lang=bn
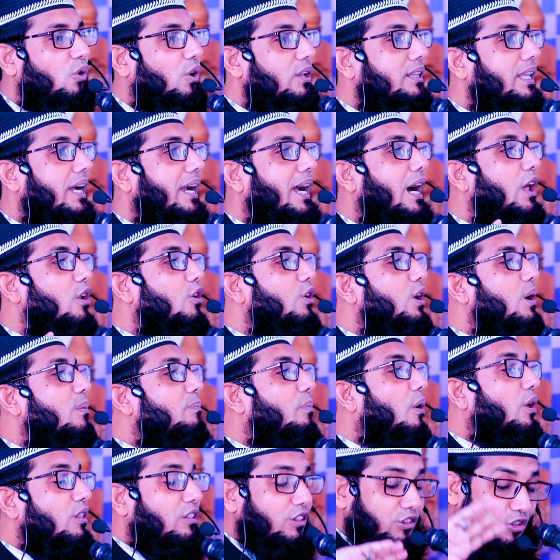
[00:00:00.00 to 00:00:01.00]
কথা কারোরে
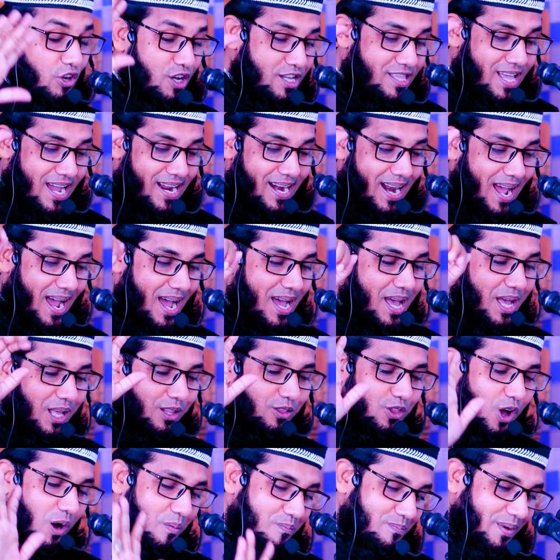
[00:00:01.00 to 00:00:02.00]
বলতেই দেয় না
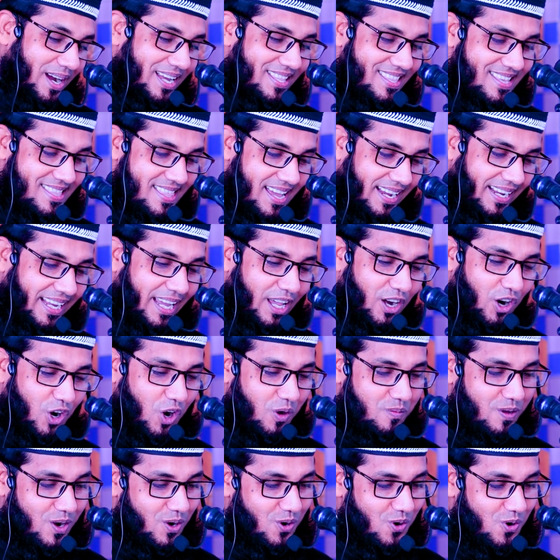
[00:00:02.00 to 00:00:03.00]
ধমকাইতে থাকে
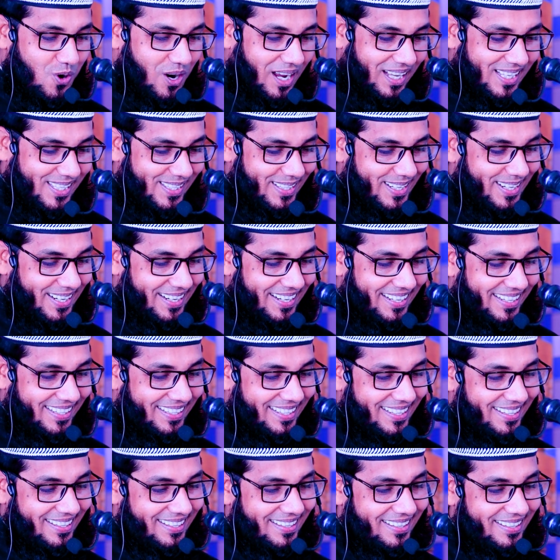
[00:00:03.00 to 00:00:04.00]
এরকমের লোক আছে না
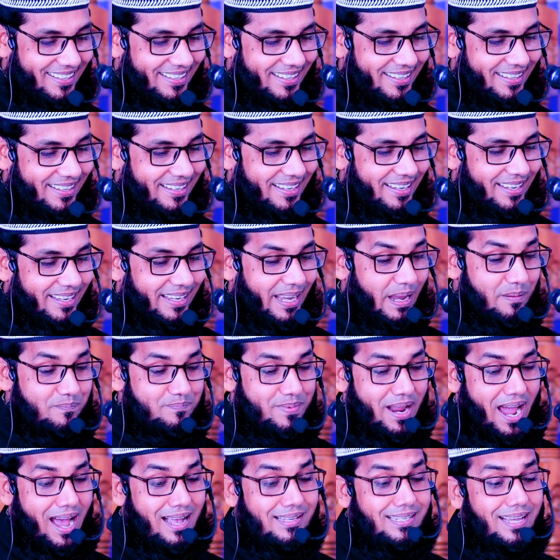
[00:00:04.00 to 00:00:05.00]
নাই
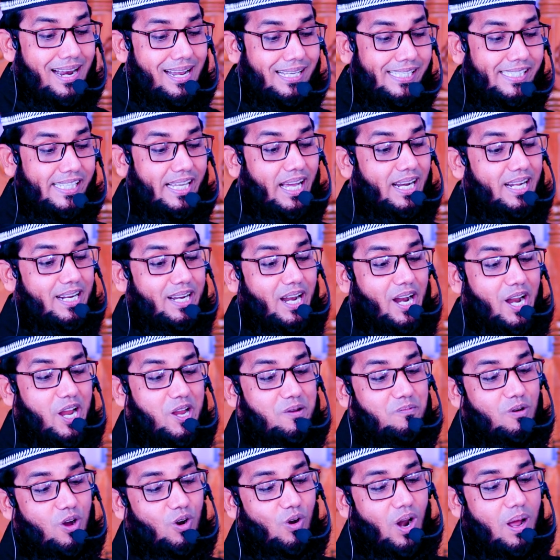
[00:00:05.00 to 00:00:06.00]
ইবনে হাজার আসকালিন
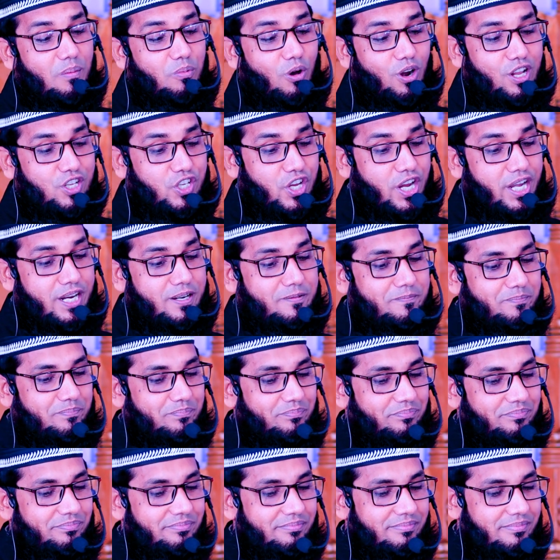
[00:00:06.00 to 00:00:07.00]
রাহিমাউল্লাহ বলেছেন
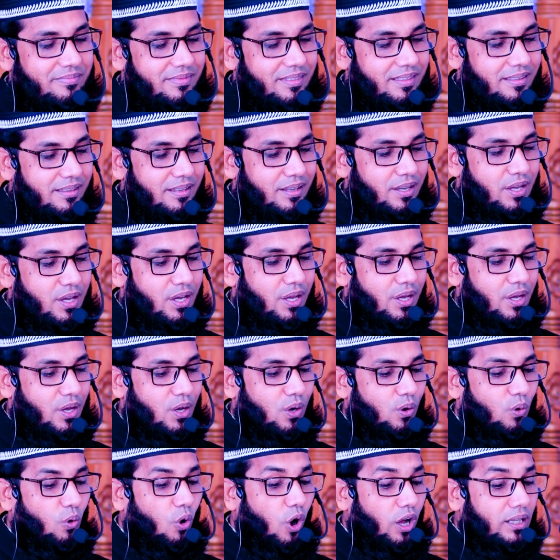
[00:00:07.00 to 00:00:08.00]

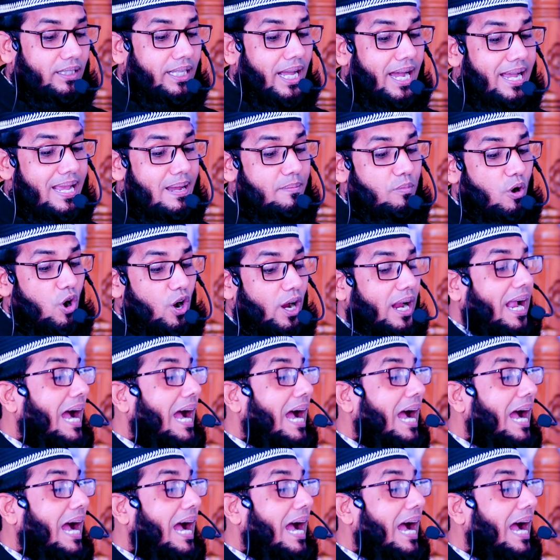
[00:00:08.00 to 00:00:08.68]
কথা এবং